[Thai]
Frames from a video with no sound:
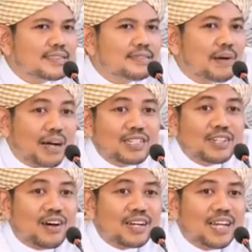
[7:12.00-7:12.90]
มาข้อ
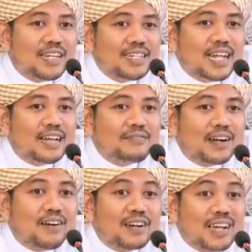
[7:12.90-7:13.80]
สองแล้วนินาฟั
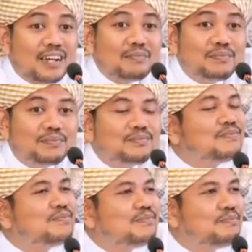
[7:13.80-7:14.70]
งออกนะครับ
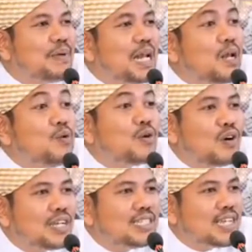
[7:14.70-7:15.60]
เป็นลูกข
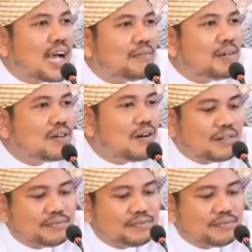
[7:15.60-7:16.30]
องอิจฉามาก่อน